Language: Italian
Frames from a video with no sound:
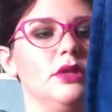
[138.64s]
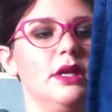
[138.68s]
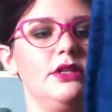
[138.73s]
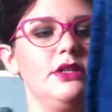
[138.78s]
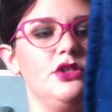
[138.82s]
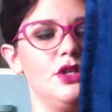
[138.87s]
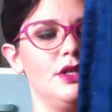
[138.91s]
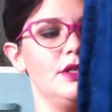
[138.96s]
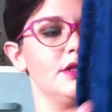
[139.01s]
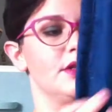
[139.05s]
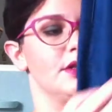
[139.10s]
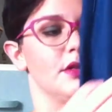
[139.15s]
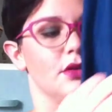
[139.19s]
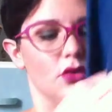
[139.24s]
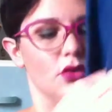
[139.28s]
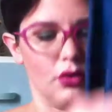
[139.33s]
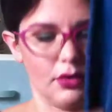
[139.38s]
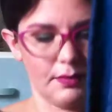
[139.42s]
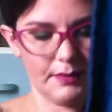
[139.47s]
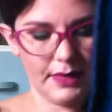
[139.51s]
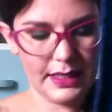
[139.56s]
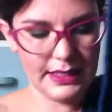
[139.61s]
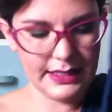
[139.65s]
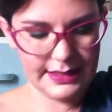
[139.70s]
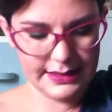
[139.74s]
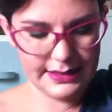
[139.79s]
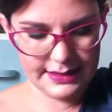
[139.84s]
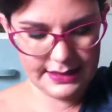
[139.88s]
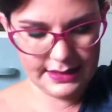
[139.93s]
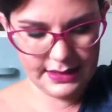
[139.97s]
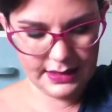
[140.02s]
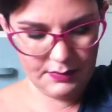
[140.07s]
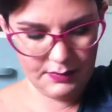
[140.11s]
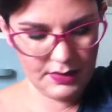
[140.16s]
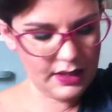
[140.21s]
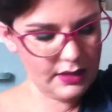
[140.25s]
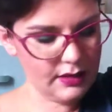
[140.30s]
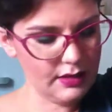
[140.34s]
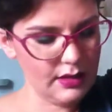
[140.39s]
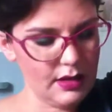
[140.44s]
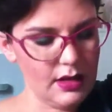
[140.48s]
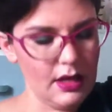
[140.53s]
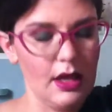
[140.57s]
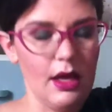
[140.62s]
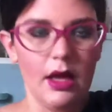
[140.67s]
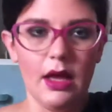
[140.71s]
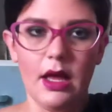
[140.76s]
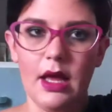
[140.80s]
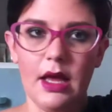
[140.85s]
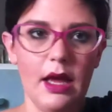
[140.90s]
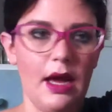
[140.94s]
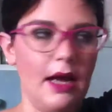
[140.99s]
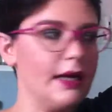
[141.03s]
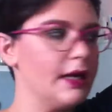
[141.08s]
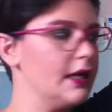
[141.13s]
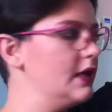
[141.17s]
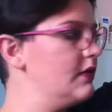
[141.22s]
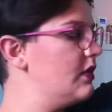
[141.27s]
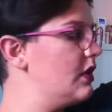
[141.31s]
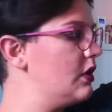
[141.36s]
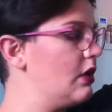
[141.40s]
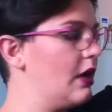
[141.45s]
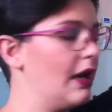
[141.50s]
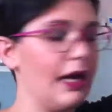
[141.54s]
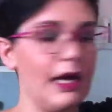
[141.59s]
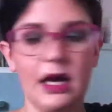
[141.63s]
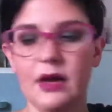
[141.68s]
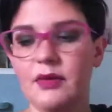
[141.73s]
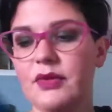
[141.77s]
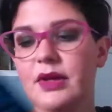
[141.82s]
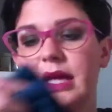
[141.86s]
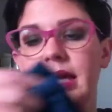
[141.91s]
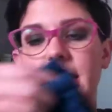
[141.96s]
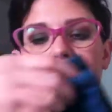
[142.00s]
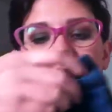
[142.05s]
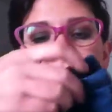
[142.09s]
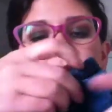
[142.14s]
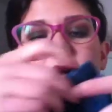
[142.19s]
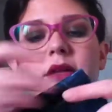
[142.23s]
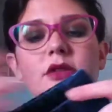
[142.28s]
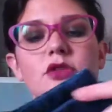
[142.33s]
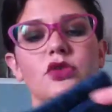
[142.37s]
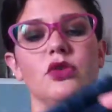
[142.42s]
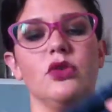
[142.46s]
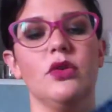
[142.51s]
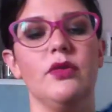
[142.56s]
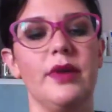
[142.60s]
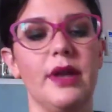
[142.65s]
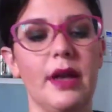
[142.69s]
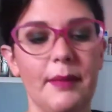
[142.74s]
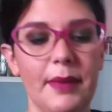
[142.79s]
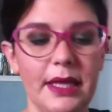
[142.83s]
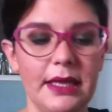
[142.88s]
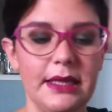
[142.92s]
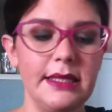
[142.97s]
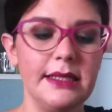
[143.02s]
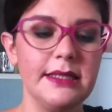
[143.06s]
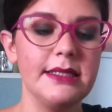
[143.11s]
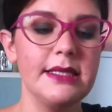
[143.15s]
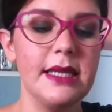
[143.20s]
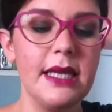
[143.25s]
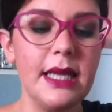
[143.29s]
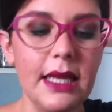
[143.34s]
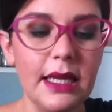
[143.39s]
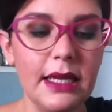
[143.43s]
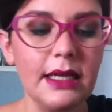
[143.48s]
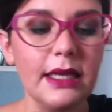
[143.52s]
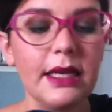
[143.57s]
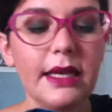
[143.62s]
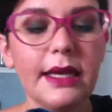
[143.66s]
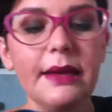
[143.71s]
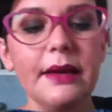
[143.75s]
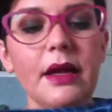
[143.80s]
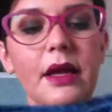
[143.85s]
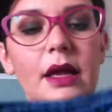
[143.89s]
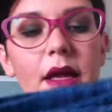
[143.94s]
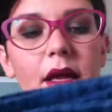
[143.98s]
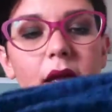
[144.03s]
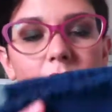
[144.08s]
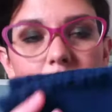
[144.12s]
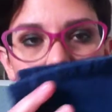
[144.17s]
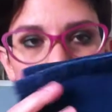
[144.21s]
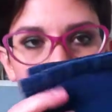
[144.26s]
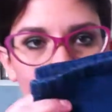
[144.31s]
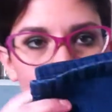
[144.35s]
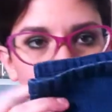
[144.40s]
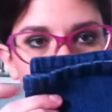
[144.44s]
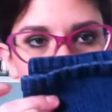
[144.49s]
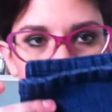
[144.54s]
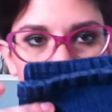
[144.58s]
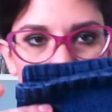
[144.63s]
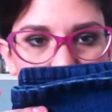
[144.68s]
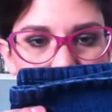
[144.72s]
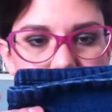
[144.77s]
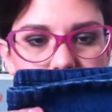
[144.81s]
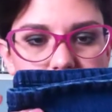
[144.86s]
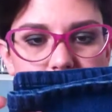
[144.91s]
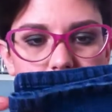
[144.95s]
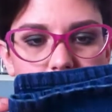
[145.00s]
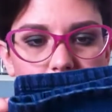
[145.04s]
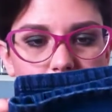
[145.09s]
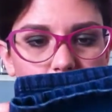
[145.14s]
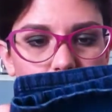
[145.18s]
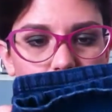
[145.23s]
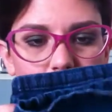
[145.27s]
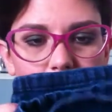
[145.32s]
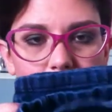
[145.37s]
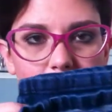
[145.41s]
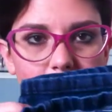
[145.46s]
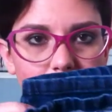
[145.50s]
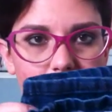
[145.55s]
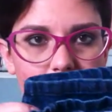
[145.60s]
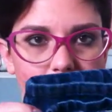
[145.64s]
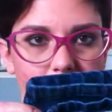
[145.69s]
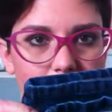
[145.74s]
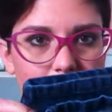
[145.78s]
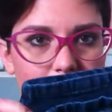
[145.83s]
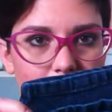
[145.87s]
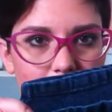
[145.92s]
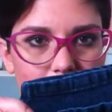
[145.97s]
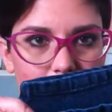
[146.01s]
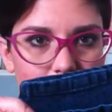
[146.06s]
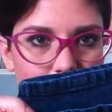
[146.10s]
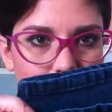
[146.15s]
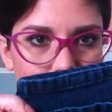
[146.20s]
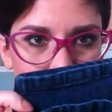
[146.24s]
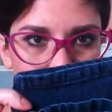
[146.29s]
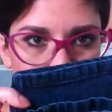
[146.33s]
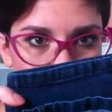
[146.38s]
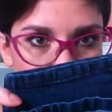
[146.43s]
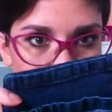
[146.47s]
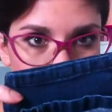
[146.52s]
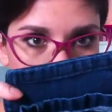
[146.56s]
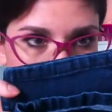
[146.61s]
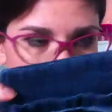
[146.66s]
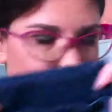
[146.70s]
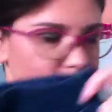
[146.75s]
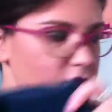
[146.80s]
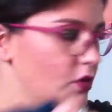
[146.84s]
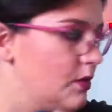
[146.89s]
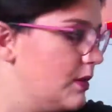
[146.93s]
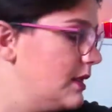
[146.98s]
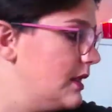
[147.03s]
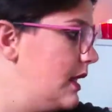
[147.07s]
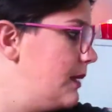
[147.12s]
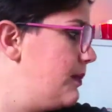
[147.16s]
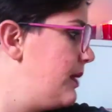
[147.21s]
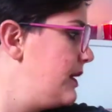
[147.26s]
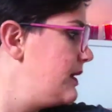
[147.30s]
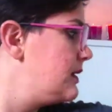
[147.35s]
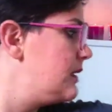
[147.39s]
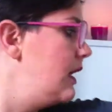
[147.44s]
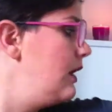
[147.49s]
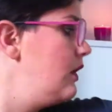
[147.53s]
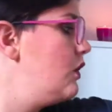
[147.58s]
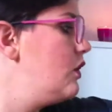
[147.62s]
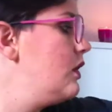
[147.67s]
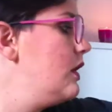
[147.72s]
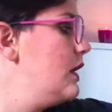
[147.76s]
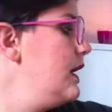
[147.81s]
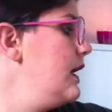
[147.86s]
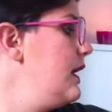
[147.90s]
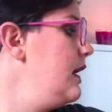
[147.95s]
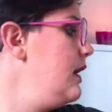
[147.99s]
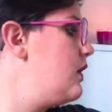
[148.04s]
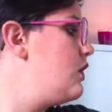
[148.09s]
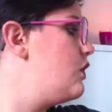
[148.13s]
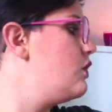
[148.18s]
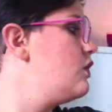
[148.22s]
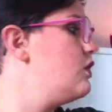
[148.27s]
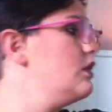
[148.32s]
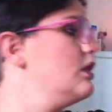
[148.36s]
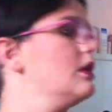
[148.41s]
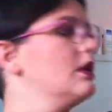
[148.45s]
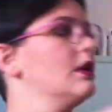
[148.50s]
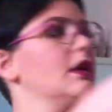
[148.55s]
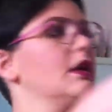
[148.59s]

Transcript: dei jeans normalissimi, eh, arrivano alla caviglia, sono veramente skinny, eh, questa qua è la, la fine insomma, del pantalone con